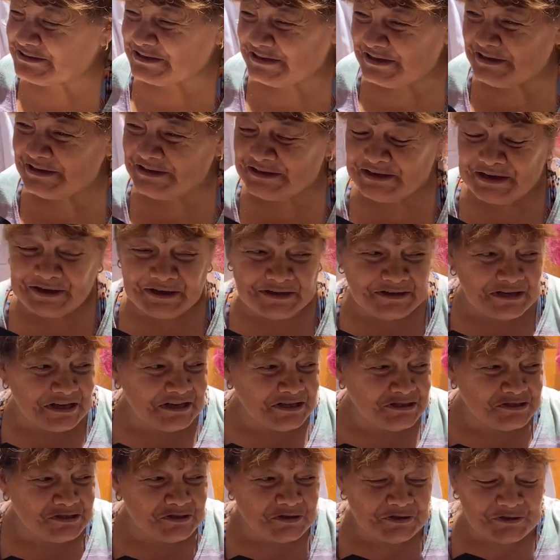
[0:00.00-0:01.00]
Sí, e-,
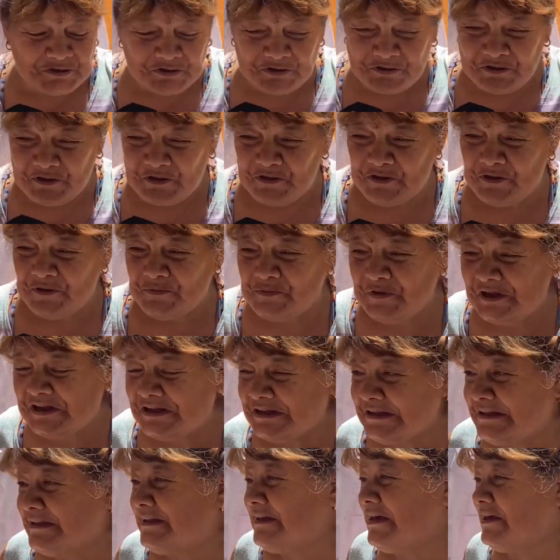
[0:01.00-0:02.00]
eso todo
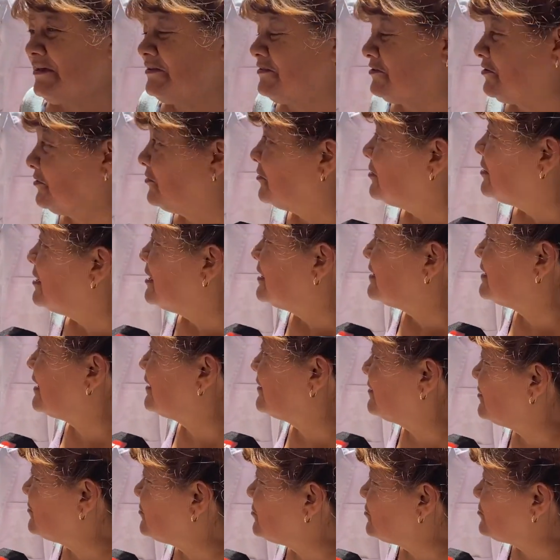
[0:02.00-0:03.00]
2.500. Y
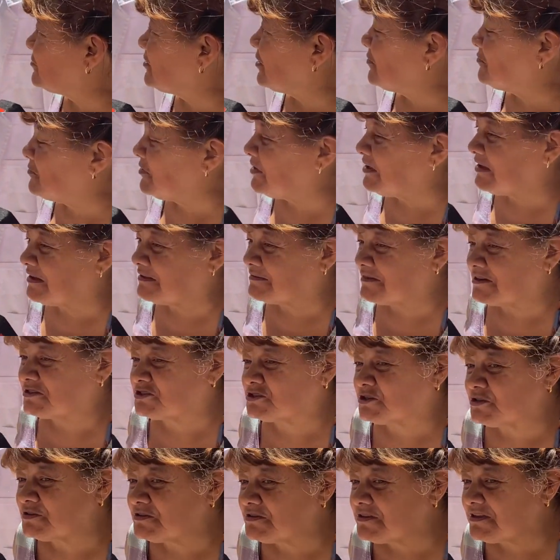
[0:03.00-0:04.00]
adentro también.
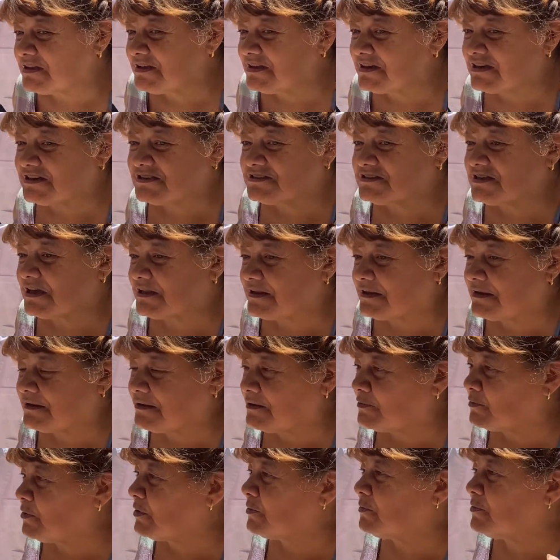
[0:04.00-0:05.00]
Yo tiene que ser
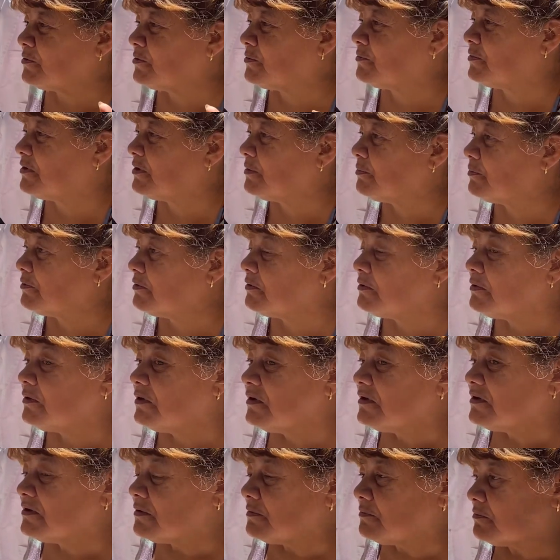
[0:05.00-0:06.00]
nuevo, nuevo,
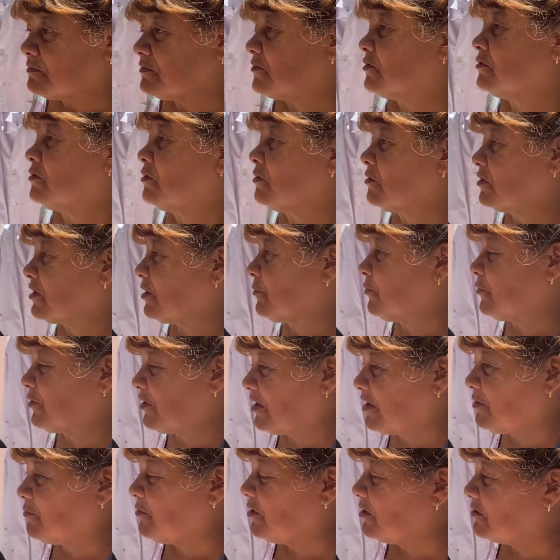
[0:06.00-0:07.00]
o que por
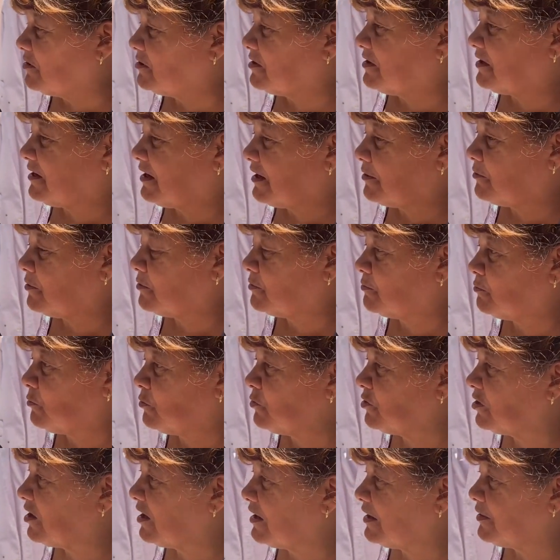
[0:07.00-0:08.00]
ahí me lo dejaron
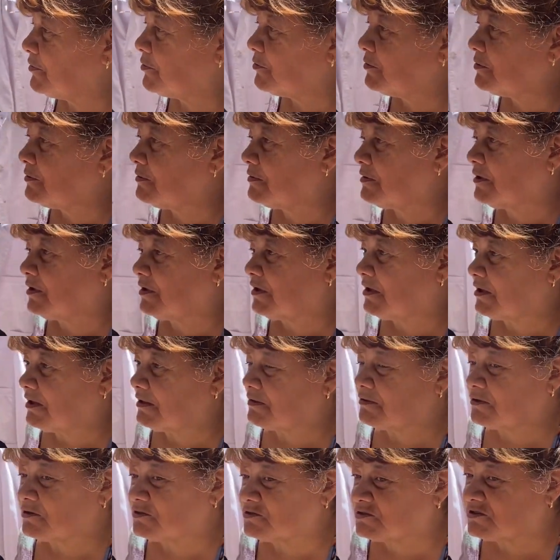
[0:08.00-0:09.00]
muy caro, eh,
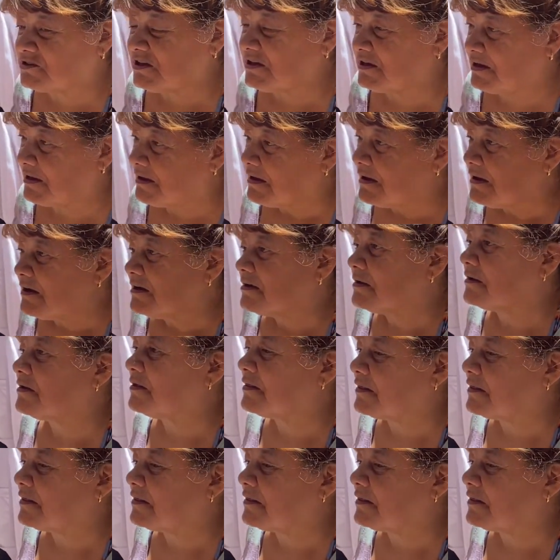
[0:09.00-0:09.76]
entonces, y